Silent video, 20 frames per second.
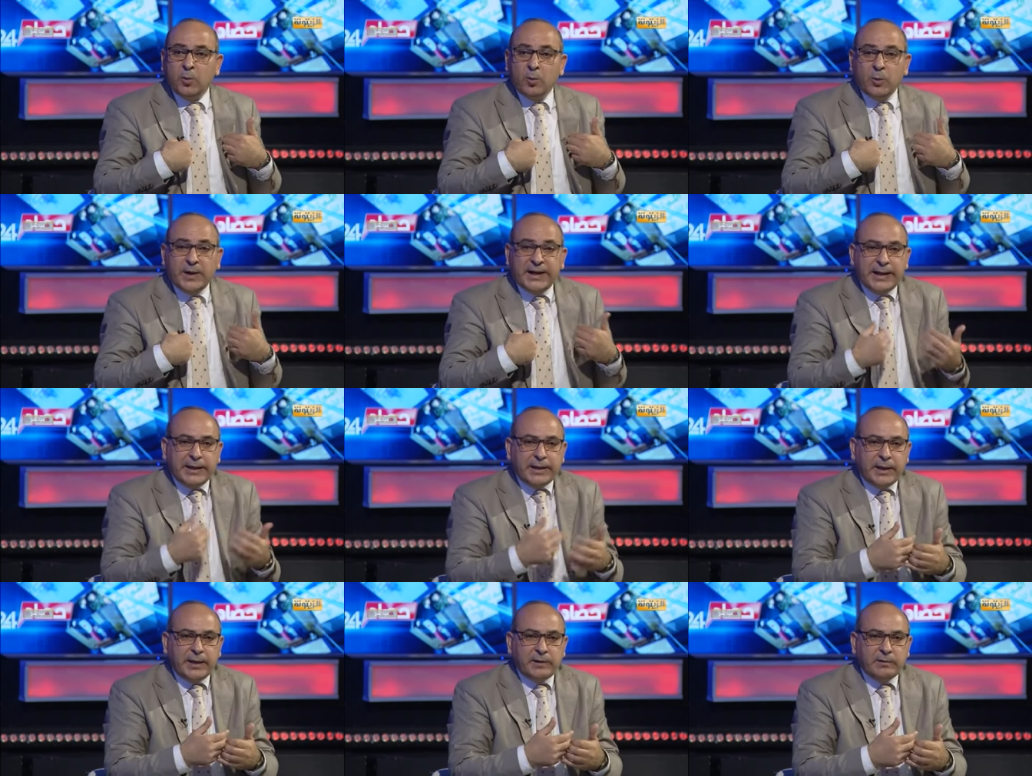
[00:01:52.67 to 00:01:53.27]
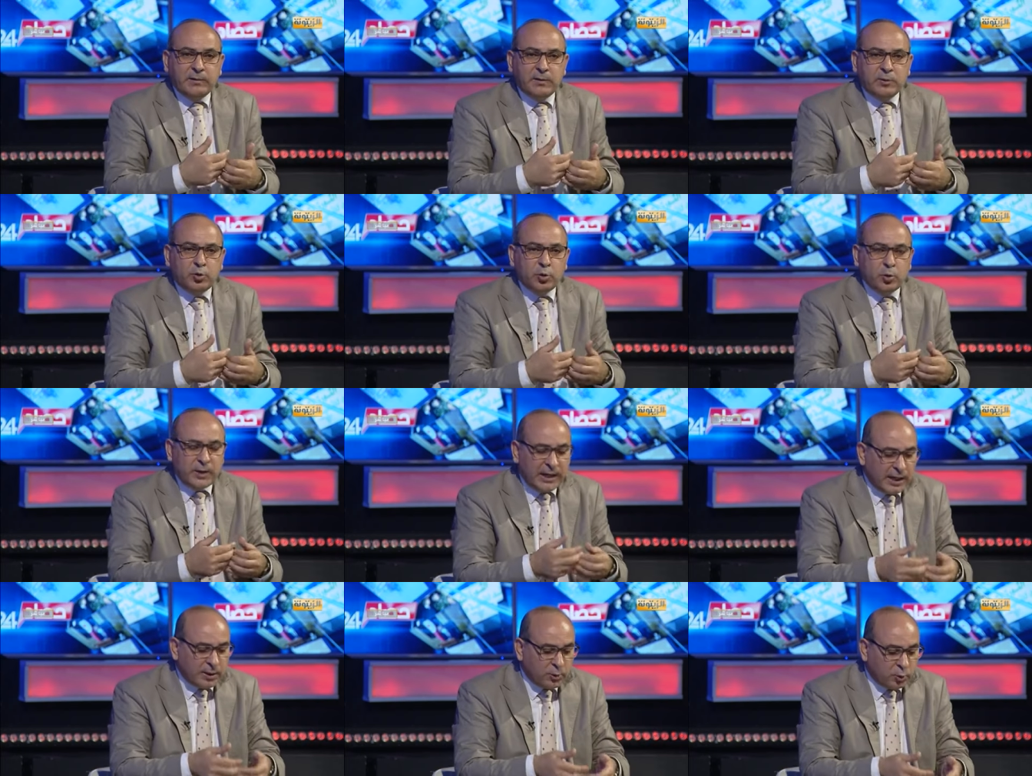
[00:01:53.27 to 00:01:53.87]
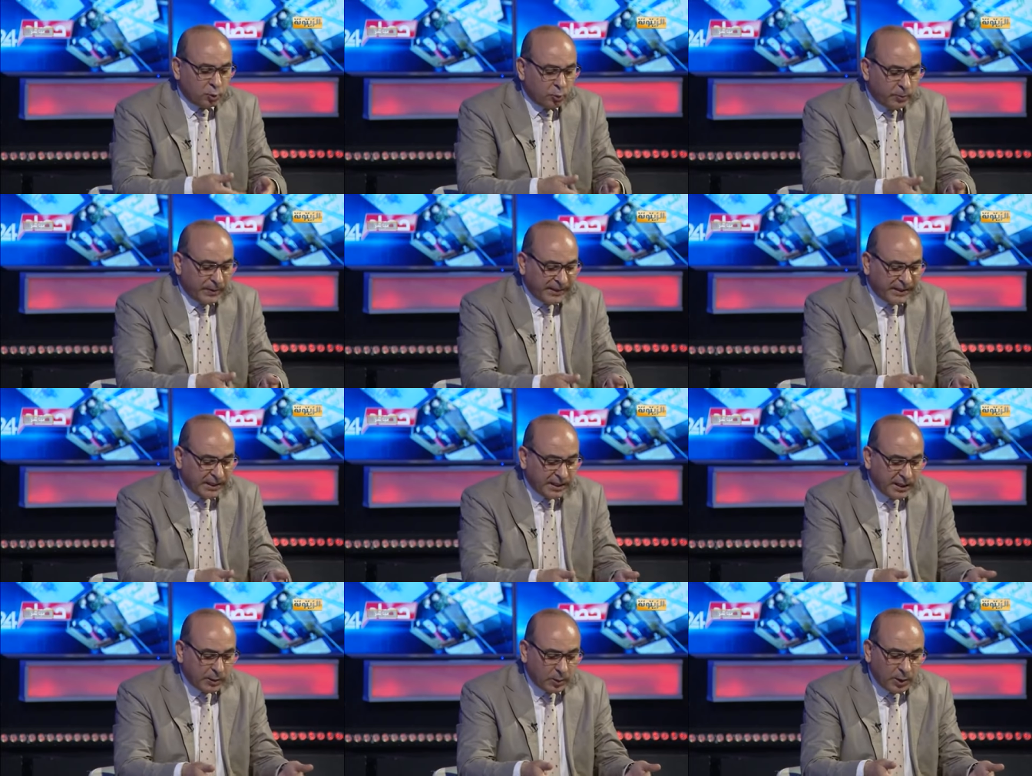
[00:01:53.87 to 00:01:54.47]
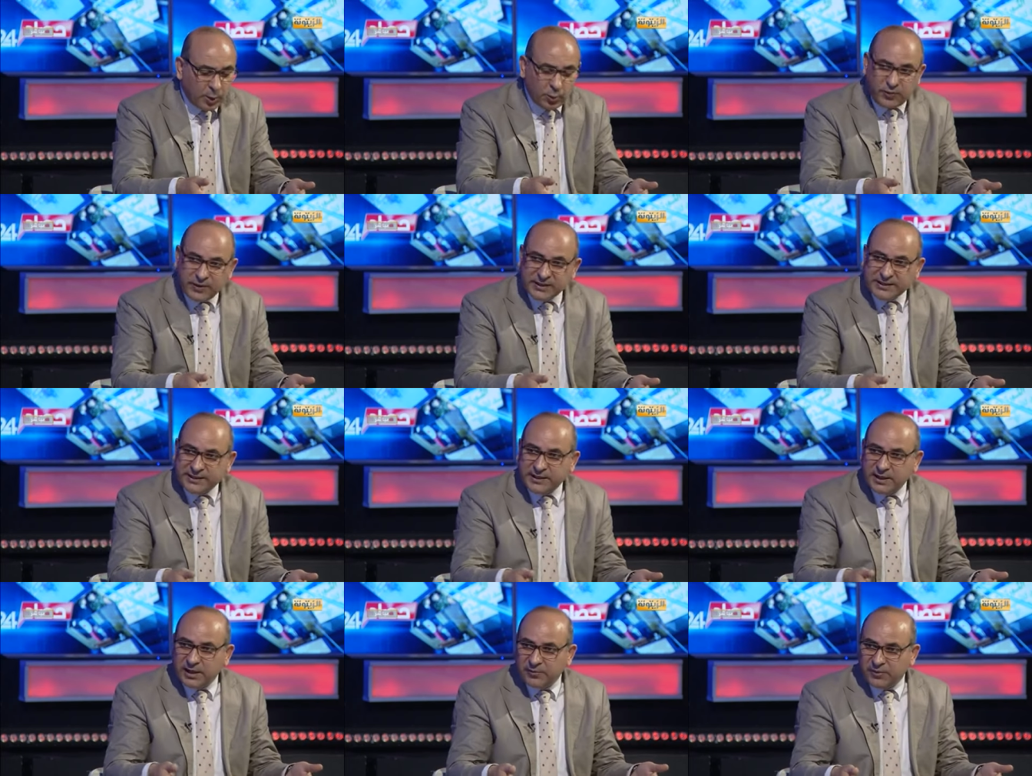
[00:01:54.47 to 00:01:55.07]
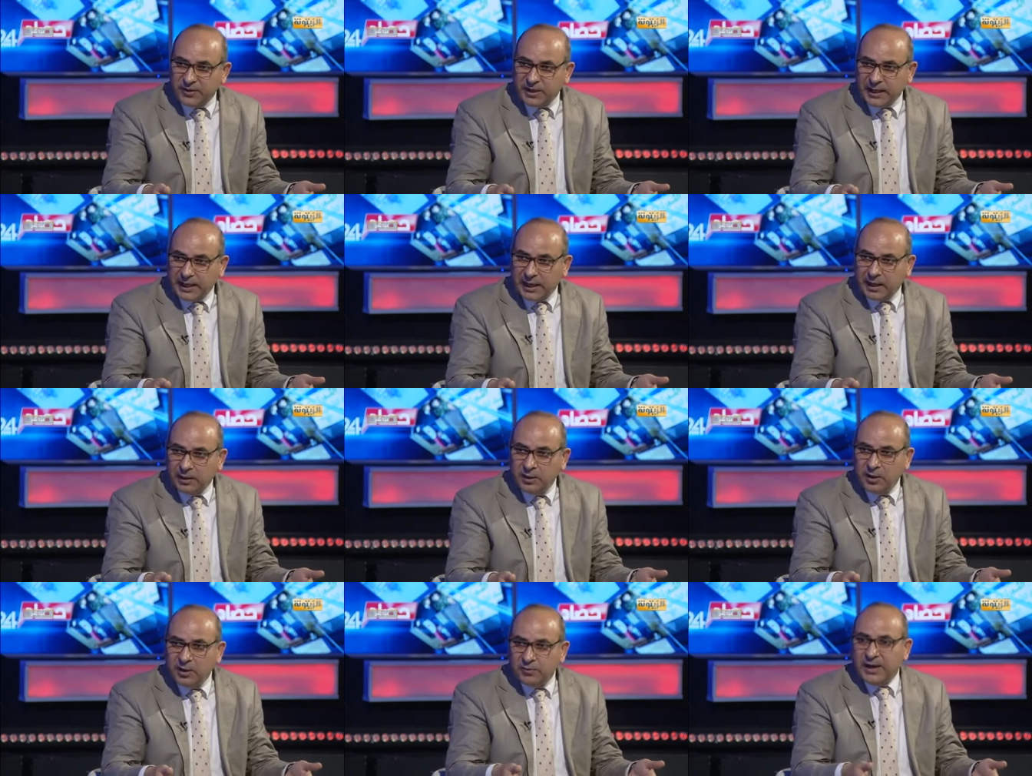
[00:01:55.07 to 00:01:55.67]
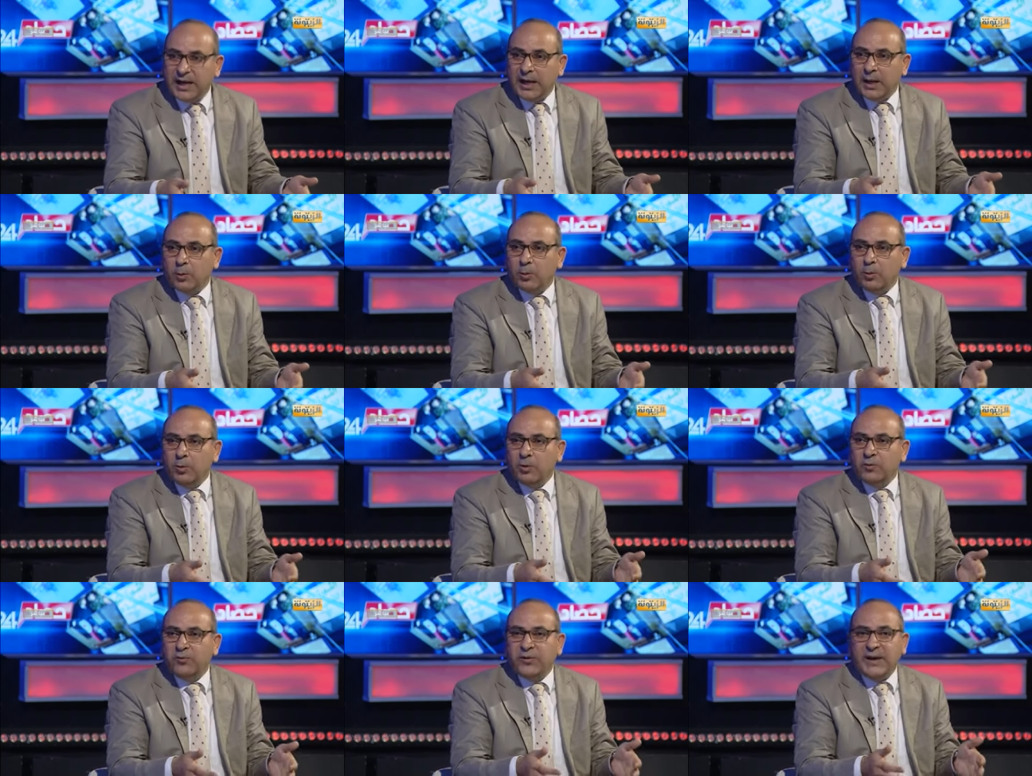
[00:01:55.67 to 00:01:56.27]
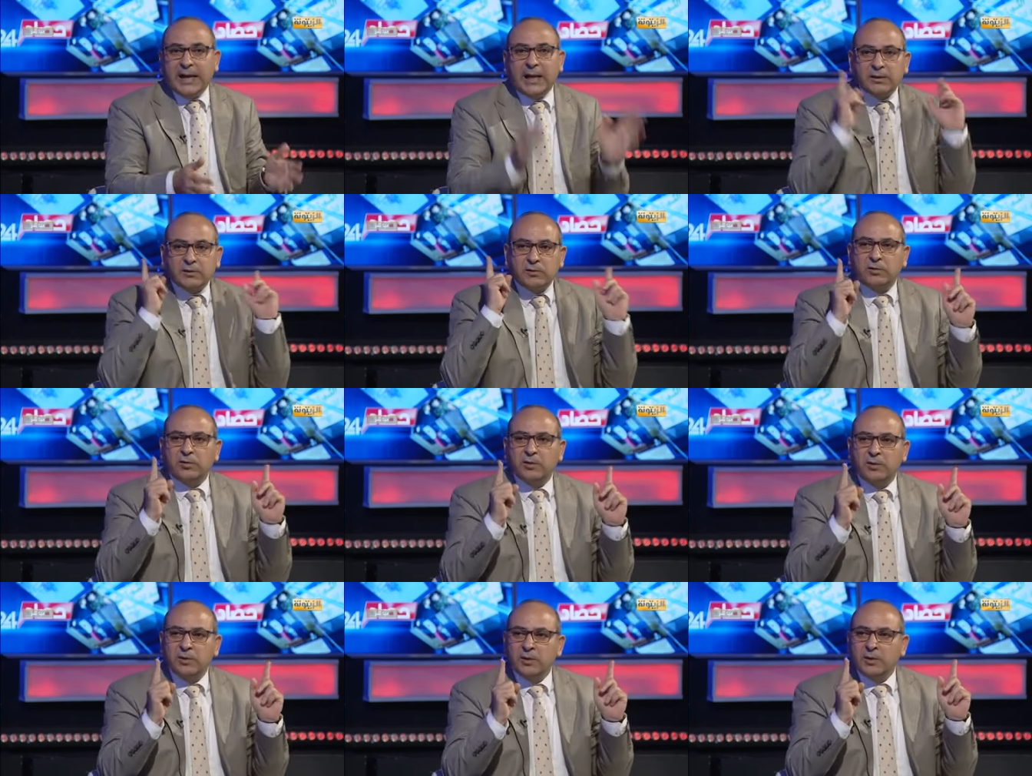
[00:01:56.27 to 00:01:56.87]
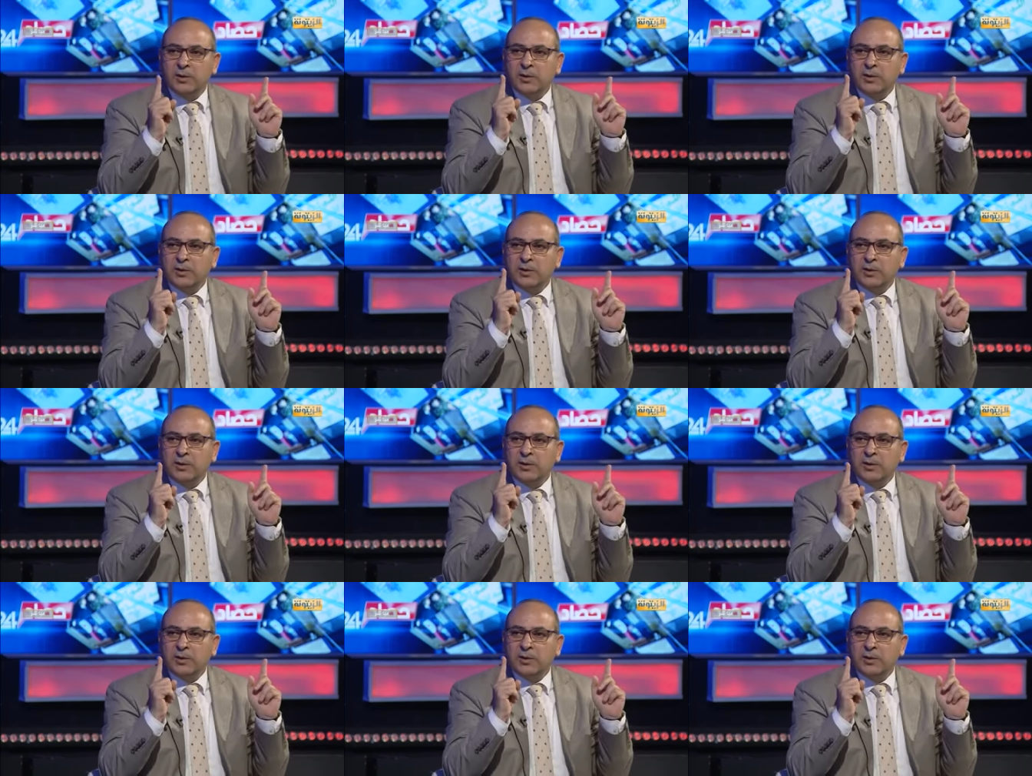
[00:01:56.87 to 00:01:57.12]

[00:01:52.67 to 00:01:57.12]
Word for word: ولكن دون أن أبين وأفصل فيها فأقول فقط